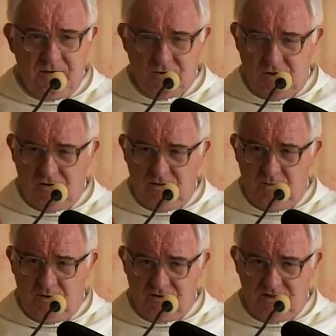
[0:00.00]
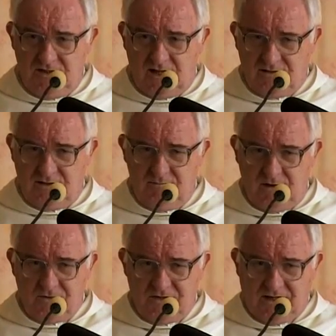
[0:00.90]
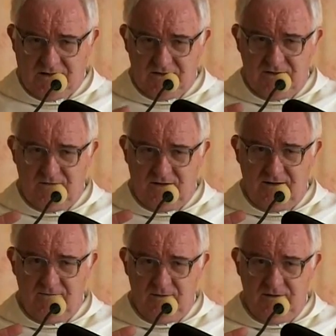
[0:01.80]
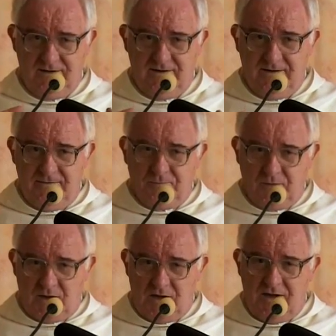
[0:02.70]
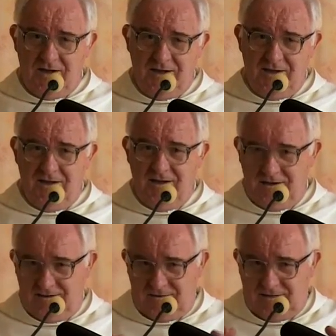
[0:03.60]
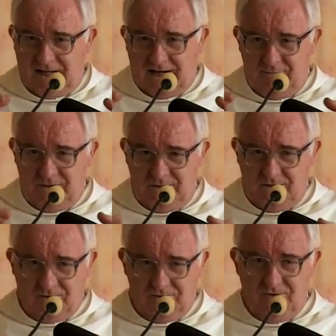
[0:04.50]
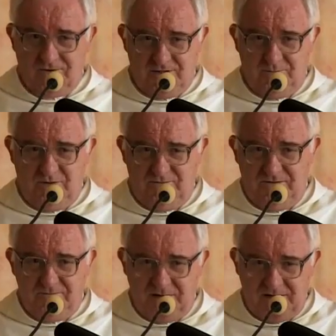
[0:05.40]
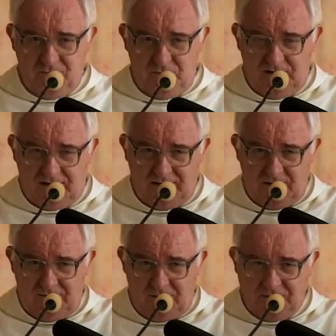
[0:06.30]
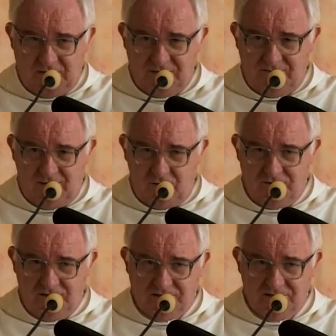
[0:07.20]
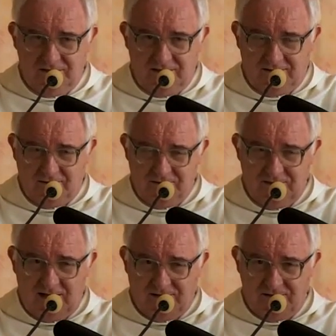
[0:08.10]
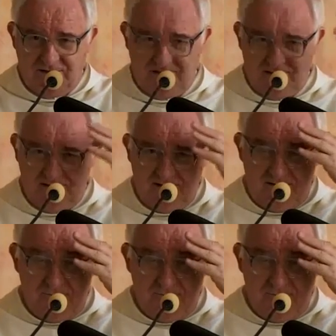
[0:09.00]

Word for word: Sąd Boży nad tym małżeństwem i staramy się o to, żeby wypadł dla tego małżeństwa korzystnie, to znaczy,